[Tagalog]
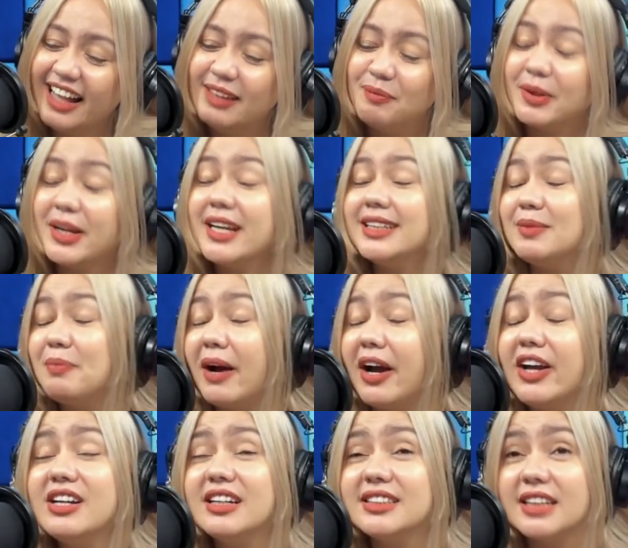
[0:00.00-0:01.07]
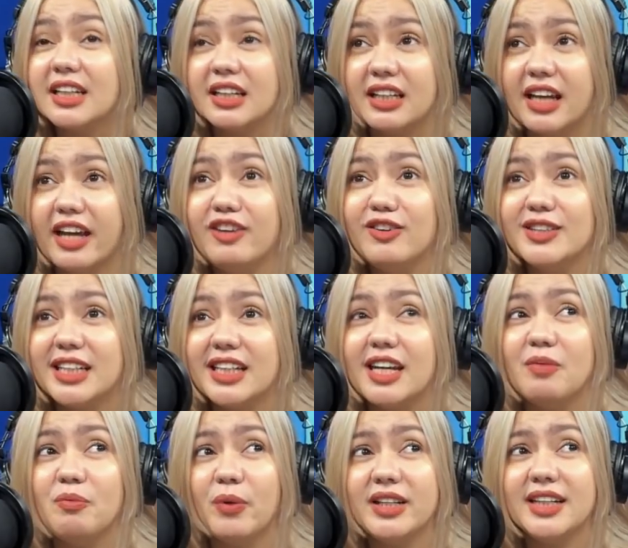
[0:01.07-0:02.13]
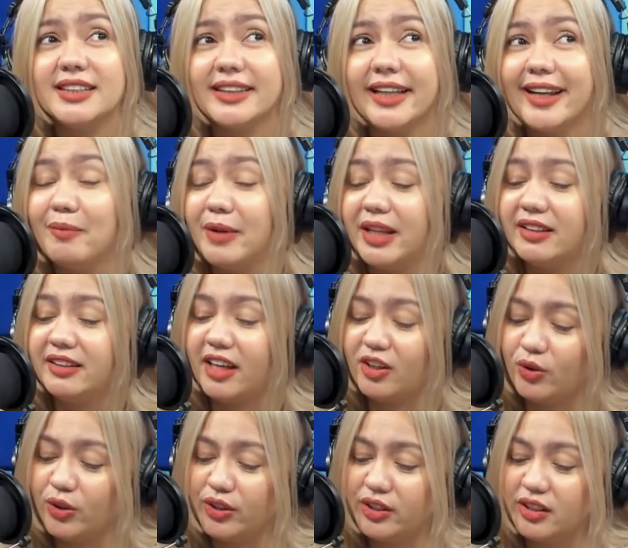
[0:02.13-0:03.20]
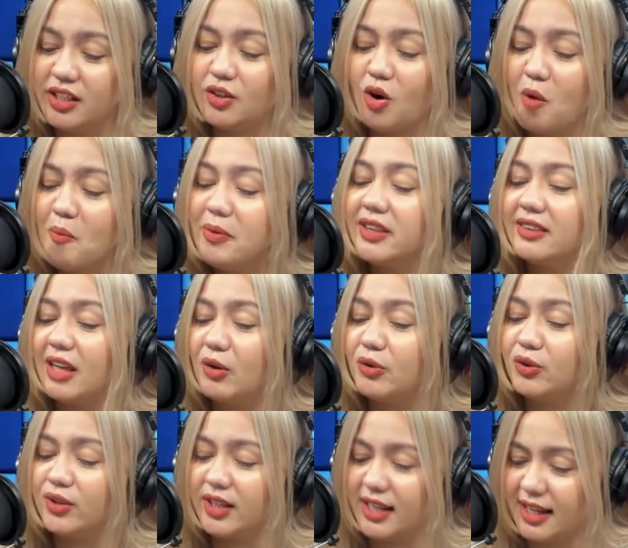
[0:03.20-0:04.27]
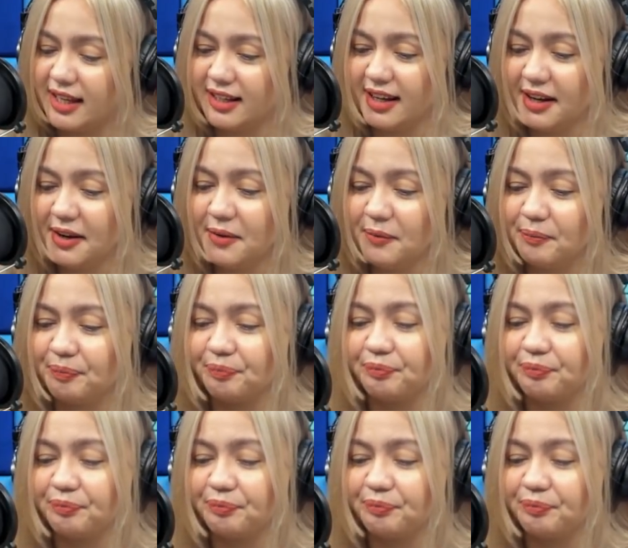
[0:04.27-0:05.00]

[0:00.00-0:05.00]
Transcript: Mag-isip pa kayo ng sari. Anong sari ang pwedeng i-celebrate ngayon? I-comment down nyo na yan, ha?